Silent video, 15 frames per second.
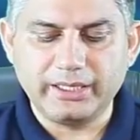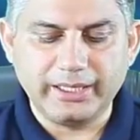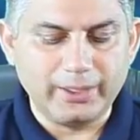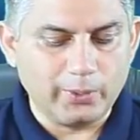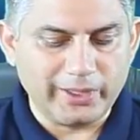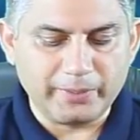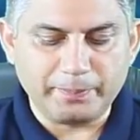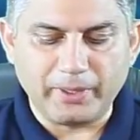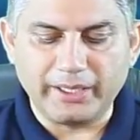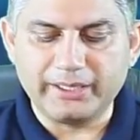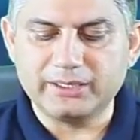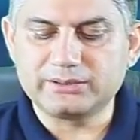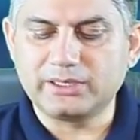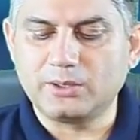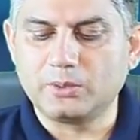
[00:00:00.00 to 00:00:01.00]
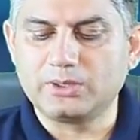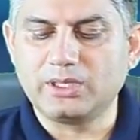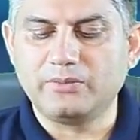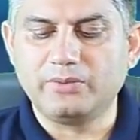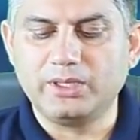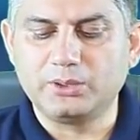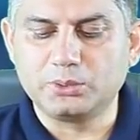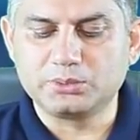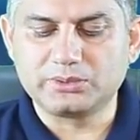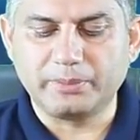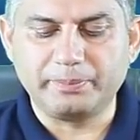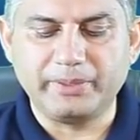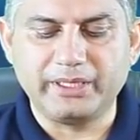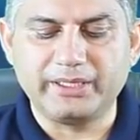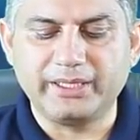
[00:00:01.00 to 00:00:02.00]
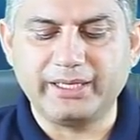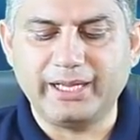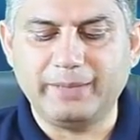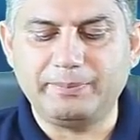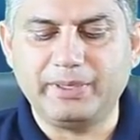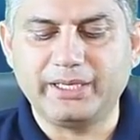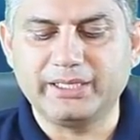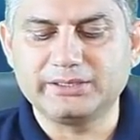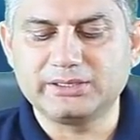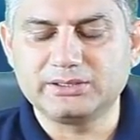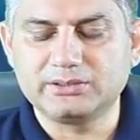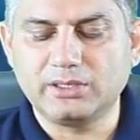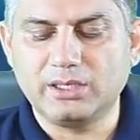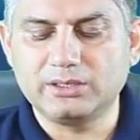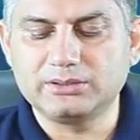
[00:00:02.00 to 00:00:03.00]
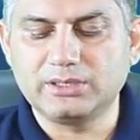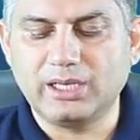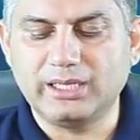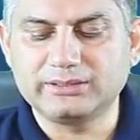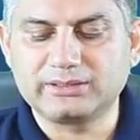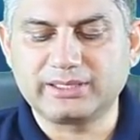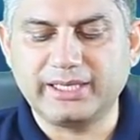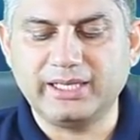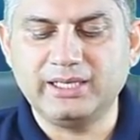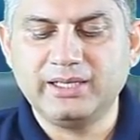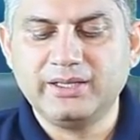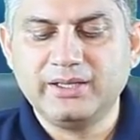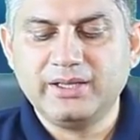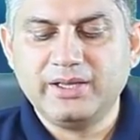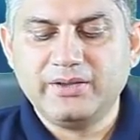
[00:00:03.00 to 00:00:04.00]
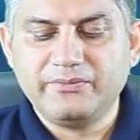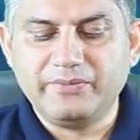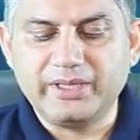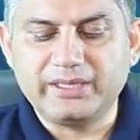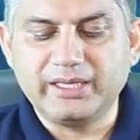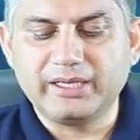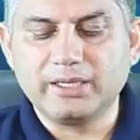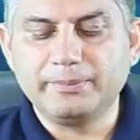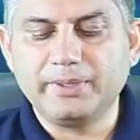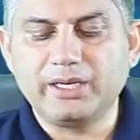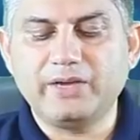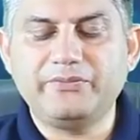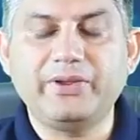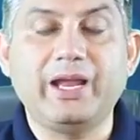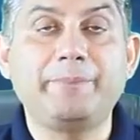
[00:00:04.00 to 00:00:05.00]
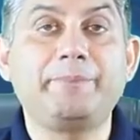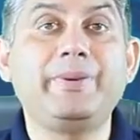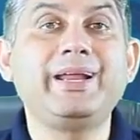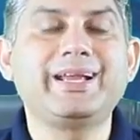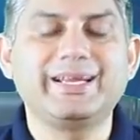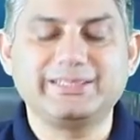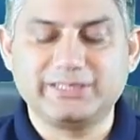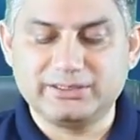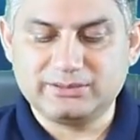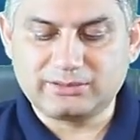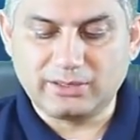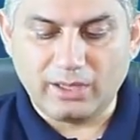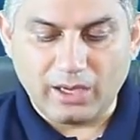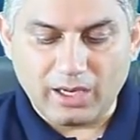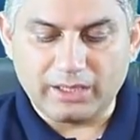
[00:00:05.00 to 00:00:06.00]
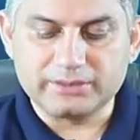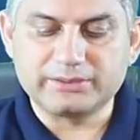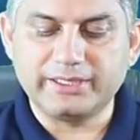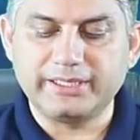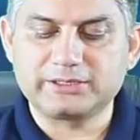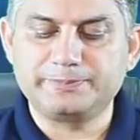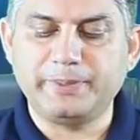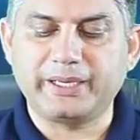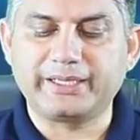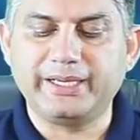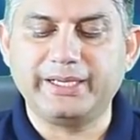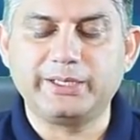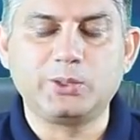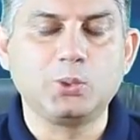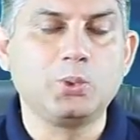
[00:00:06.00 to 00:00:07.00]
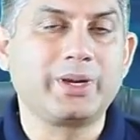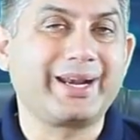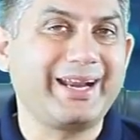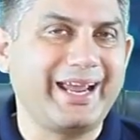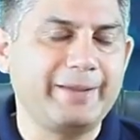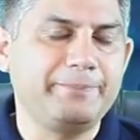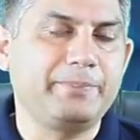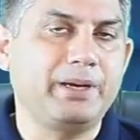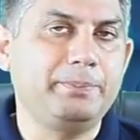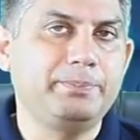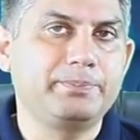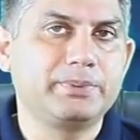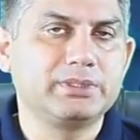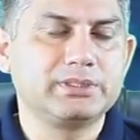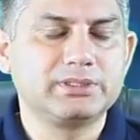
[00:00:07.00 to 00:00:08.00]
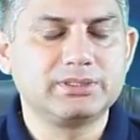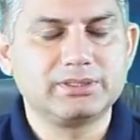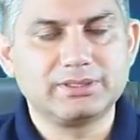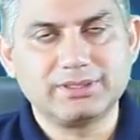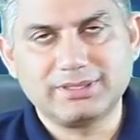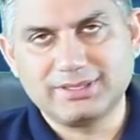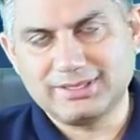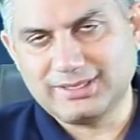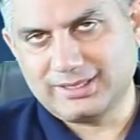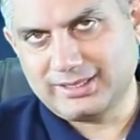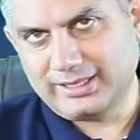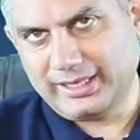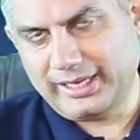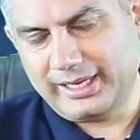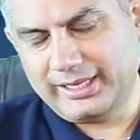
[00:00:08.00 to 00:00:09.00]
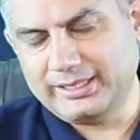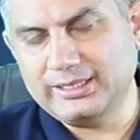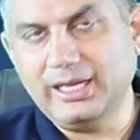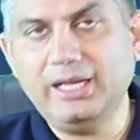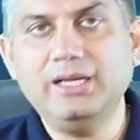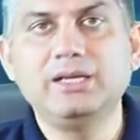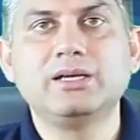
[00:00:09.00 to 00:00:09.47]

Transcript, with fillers: एलोइंग पाइनियर्स अराउंड द वर्ल्ड टू सबमिट देयर एप्लीकेशन ऑन लार्ज स्केल विद द नंबर ऑफ एप्लीकेशन slots एक्सपेक्टेड टू रैम्प अप इन द